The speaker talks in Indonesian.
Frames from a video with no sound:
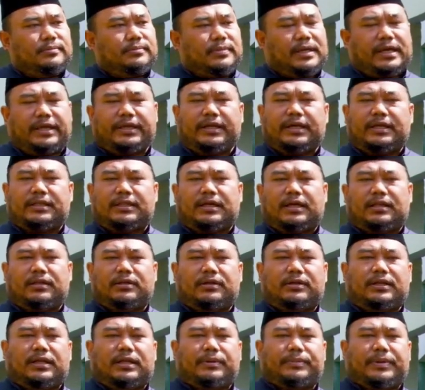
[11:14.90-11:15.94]
Makanya kata
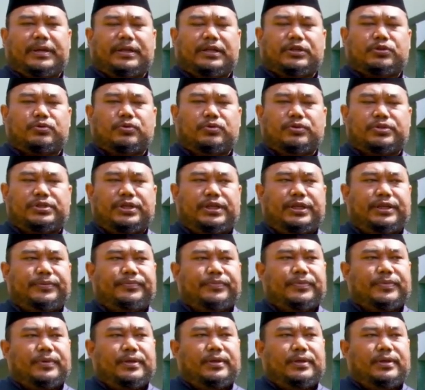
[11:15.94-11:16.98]
Allah dalam hadis kudsi,
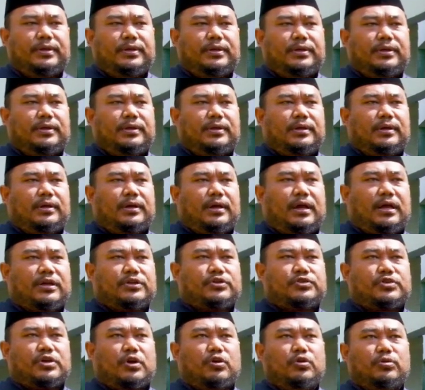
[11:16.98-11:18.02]

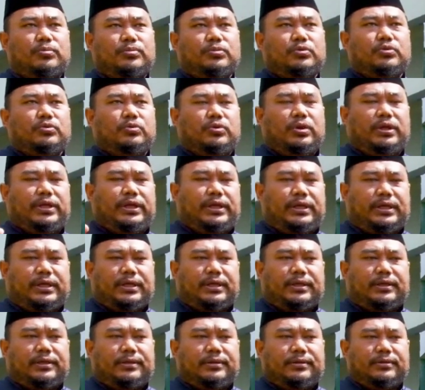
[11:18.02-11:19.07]
"Asaumu
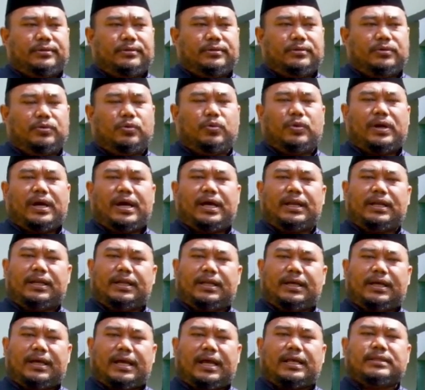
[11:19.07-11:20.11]
li wa
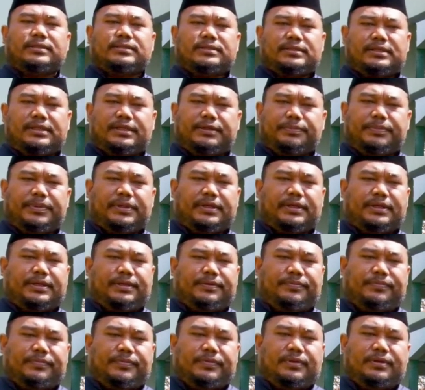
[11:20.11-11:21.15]
anna ajzibi." bih."
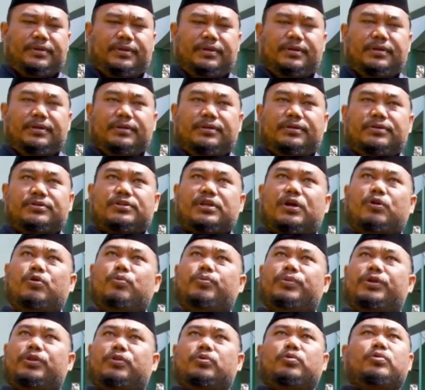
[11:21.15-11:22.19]
Saum
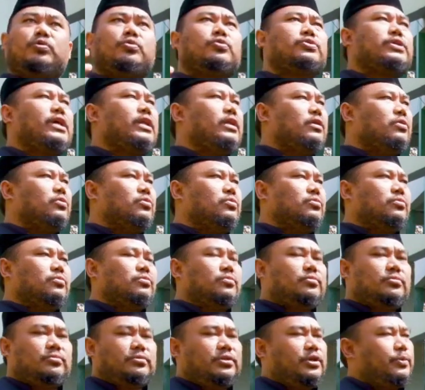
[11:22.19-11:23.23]
itu urusanku,
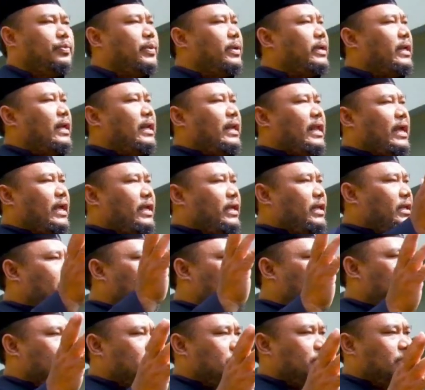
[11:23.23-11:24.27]
ibadah
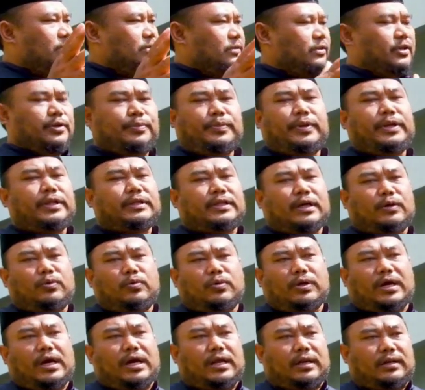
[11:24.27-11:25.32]
lain
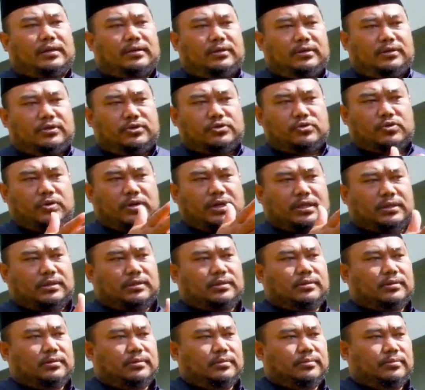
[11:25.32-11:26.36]
diberitahukan, sholat
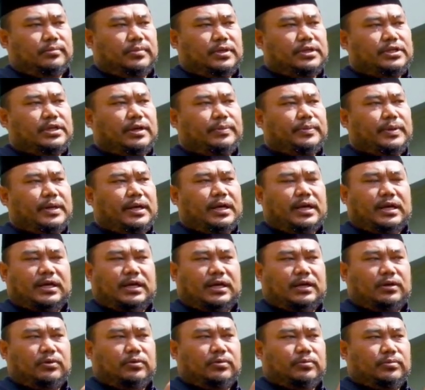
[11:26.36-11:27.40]
Berjamaah
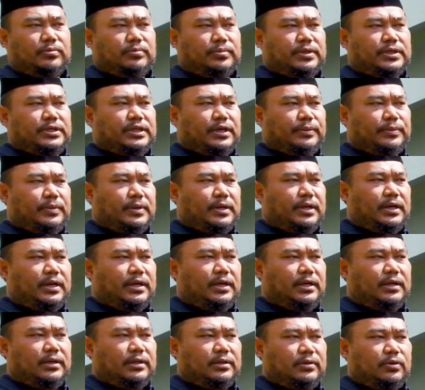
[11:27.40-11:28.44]
kalau
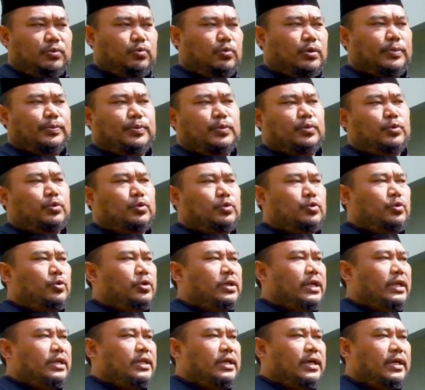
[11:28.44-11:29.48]
berjamaah 27
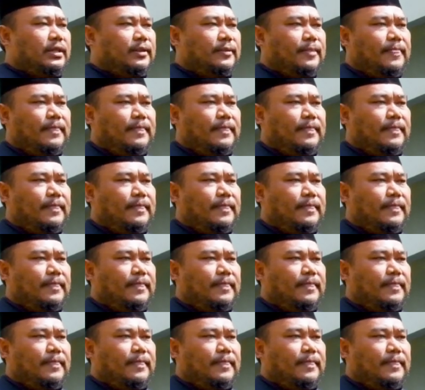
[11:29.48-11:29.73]
derajat.